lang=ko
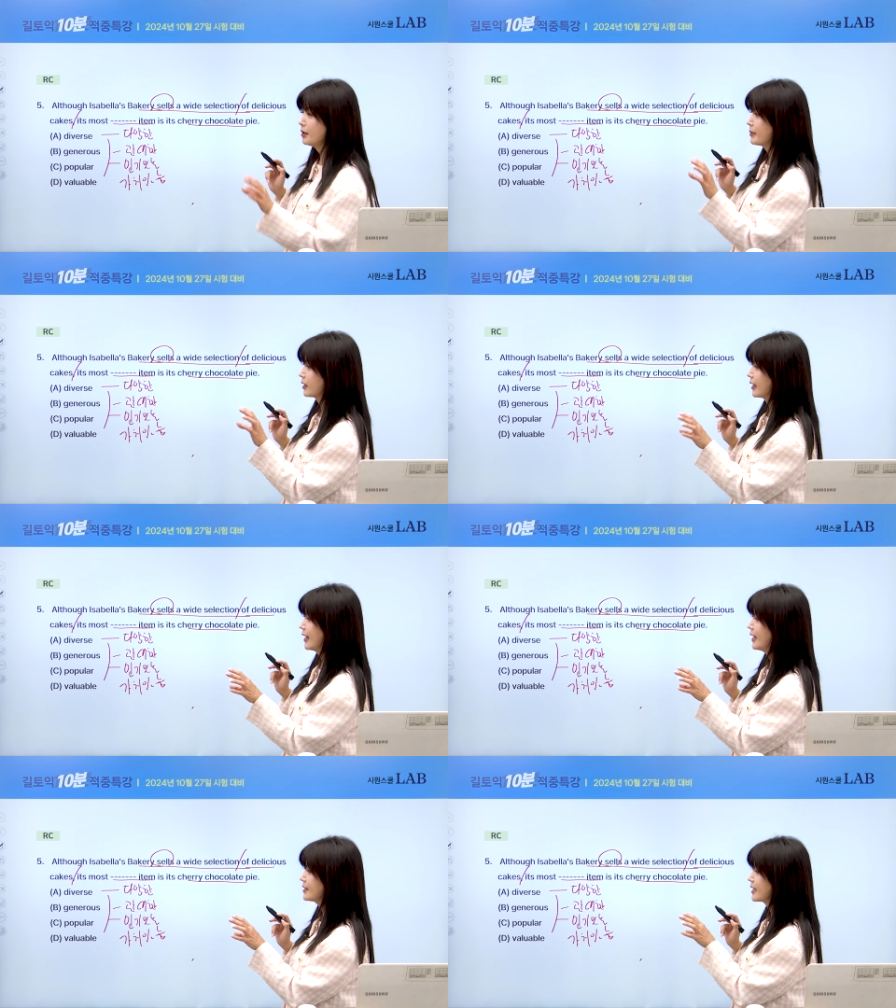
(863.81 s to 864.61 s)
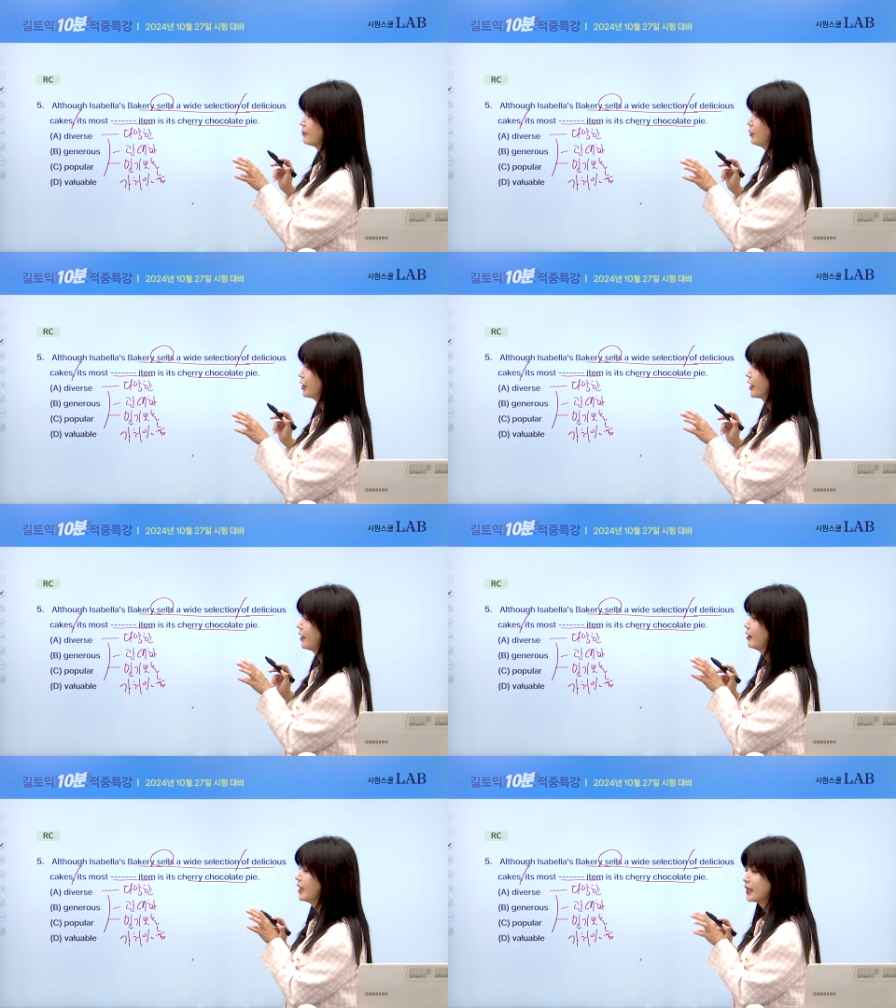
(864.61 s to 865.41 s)
그냥 가장
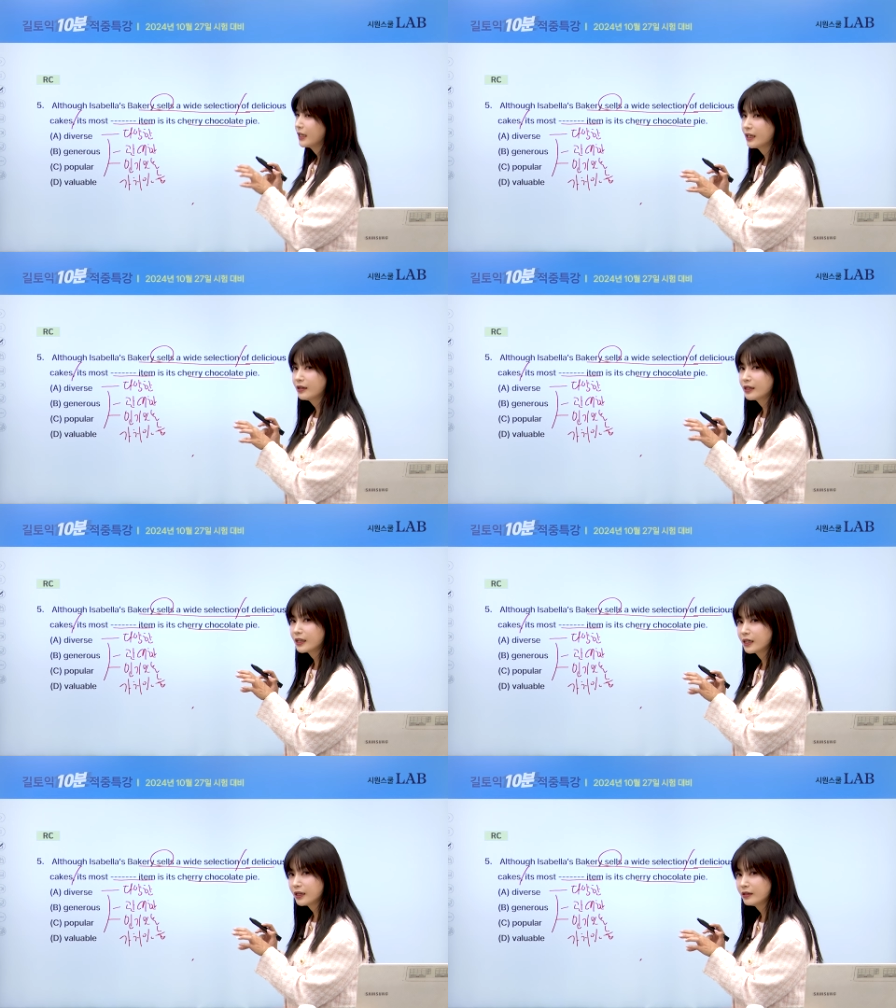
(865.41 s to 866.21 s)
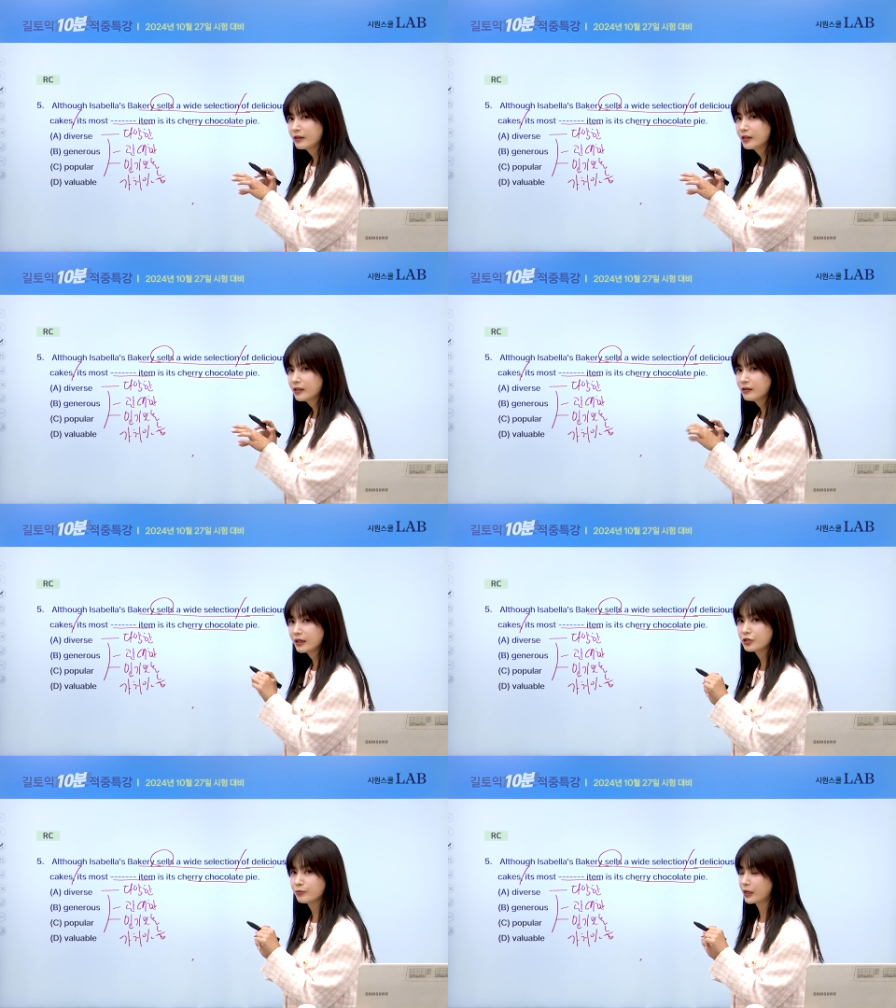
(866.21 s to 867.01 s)
뭐야? 인기 있는
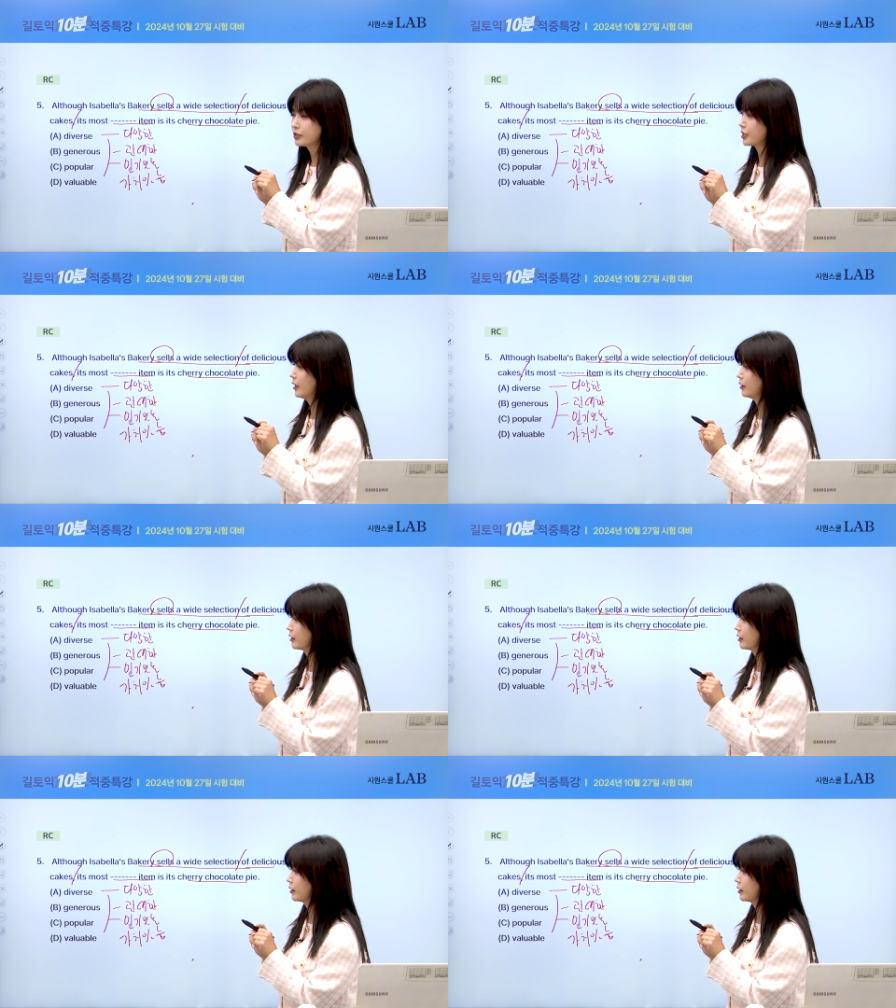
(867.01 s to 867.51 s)
되시면 되겠죠.